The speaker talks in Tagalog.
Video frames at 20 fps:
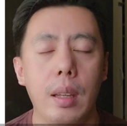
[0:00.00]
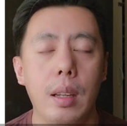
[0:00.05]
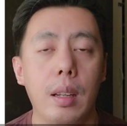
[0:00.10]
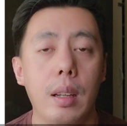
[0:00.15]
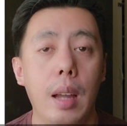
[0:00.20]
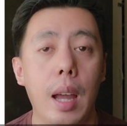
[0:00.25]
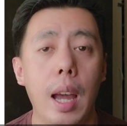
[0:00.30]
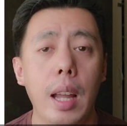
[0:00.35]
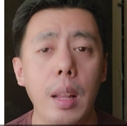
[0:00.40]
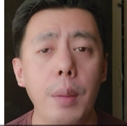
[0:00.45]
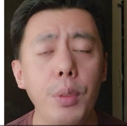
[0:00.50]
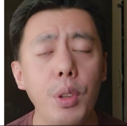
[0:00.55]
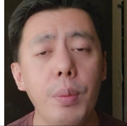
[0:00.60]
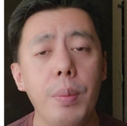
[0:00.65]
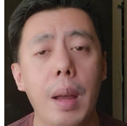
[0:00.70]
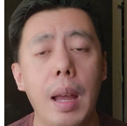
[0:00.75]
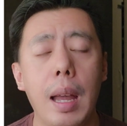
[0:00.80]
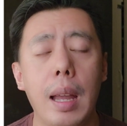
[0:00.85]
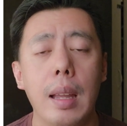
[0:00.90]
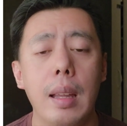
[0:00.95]
uh, alam nyo
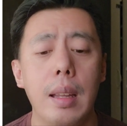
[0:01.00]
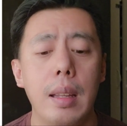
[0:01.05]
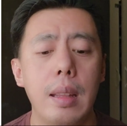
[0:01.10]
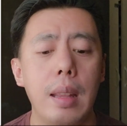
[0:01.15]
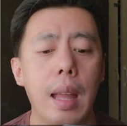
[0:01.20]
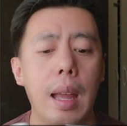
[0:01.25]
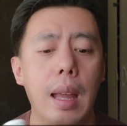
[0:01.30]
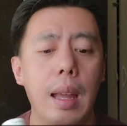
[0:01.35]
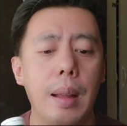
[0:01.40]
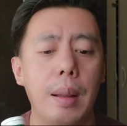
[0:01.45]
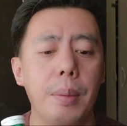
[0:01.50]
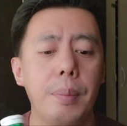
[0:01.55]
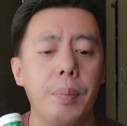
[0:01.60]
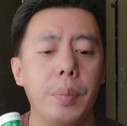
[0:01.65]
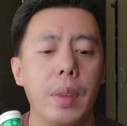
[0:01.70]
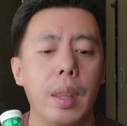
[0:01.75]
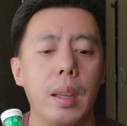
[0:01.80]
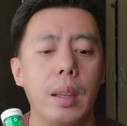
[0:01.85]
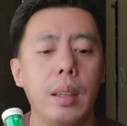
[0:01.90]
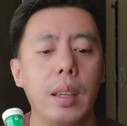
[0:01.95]
ba na
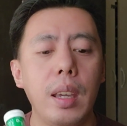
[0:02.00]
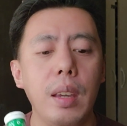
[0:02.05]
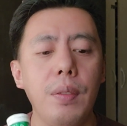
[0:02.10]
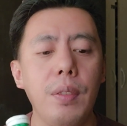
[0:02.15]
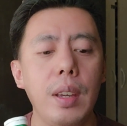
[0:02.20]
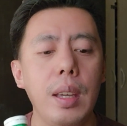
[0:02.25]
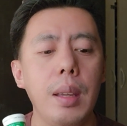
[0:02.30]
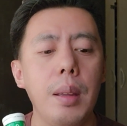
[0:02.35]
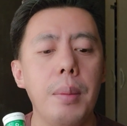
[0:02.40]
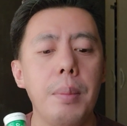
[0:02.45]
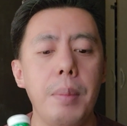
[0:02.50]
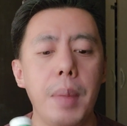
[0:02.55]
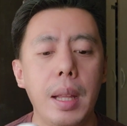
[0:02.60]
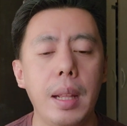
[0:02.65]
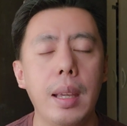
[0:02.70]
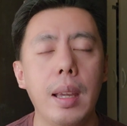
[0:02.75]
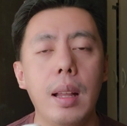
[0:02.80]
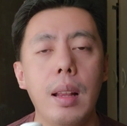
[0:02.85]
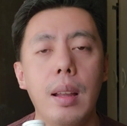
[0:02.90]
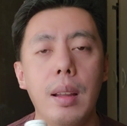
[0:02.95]
giving
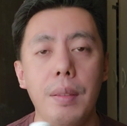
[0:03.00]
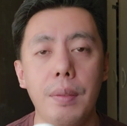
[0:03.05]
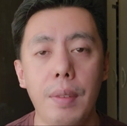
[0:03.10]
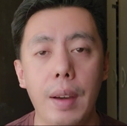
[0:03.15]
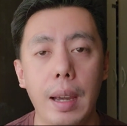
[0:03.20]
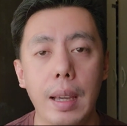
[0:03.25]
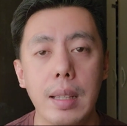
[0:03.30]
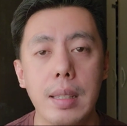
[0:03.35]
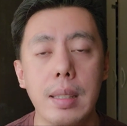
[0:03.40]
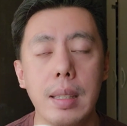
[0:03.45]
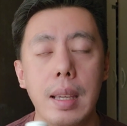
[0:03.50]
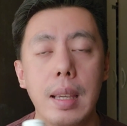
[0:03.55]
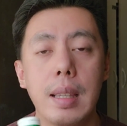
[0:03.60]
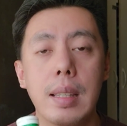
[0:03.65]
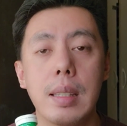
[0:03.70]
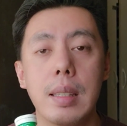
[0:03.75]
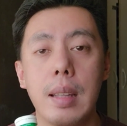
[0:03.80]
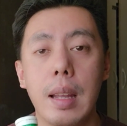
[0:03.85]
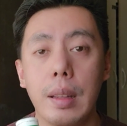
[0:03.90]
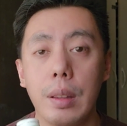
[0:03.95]
medical advice
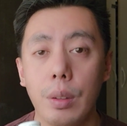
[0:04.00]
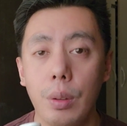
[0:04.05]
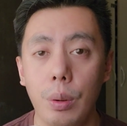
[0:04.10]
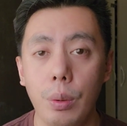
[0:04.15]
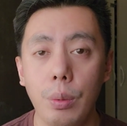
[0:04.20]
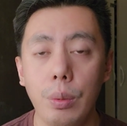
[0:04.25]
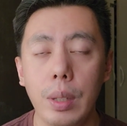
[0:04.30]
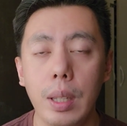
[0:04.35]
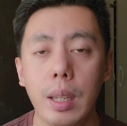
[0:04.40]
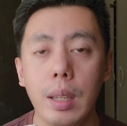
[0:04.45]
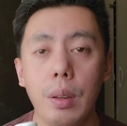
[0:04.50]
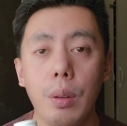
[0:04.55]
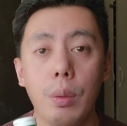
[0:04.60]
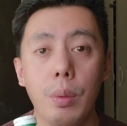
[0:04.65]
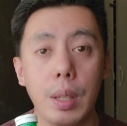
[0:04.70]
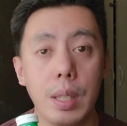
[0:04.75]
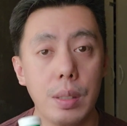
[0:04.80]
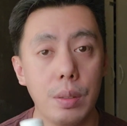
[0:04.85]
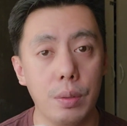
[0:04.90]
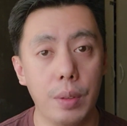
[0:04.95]
is not only
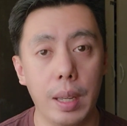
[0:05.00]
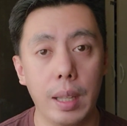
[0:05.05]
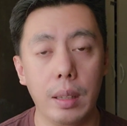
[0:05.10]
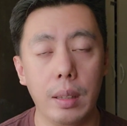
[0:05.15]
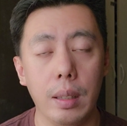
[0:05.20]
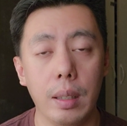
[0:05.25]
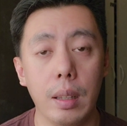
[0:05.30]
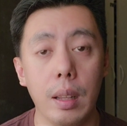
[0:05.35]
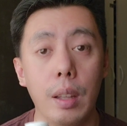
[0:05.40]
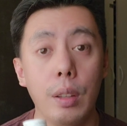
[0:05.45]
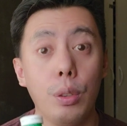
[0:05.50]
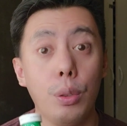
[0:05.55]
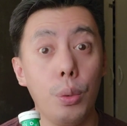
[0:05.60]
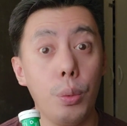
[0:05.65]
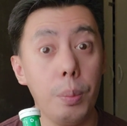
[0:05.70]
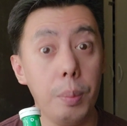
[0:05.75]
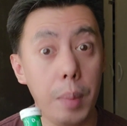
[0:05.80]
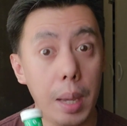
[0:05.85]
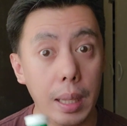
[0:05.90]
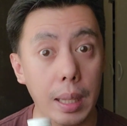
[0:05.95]
restricted
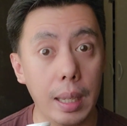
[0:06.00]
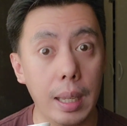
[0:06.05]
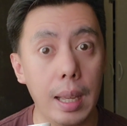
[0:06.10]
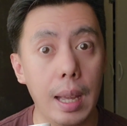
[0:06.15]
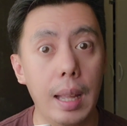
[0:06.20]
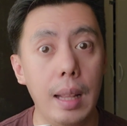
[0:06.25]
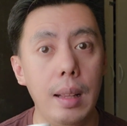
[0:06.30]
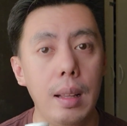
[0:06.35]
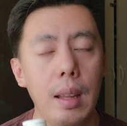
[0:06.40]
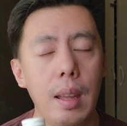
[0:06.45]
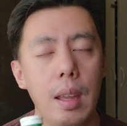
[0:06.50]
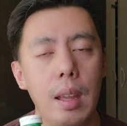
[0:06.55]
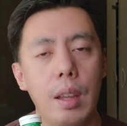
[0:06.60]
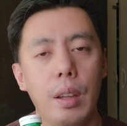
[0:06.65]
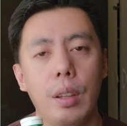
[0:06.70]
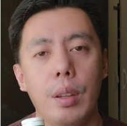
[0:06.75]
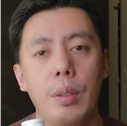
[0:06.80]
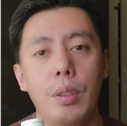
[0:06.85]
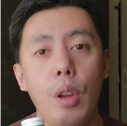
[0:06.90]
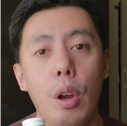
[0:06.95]
to medical
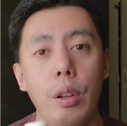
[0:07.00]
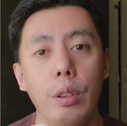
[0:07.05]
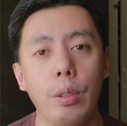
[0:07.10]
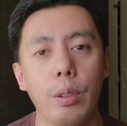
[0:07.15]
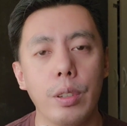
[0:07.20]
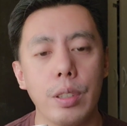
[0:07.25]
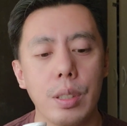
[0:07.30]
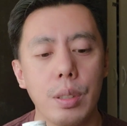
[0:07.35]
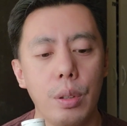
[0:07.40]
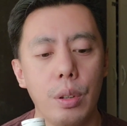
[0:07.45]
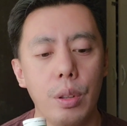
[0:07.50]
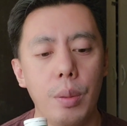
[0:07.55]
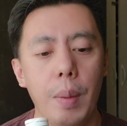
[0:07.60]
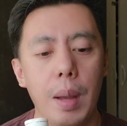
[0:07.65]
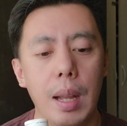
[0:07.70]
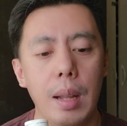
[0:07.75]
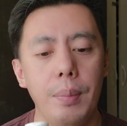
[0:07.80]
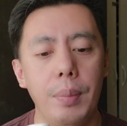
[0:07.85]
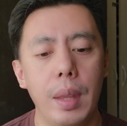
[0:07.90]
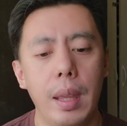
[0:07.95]
doctors, o di
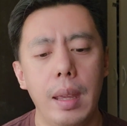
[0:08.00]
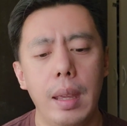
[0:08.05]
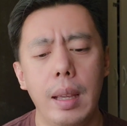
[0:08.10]
ba?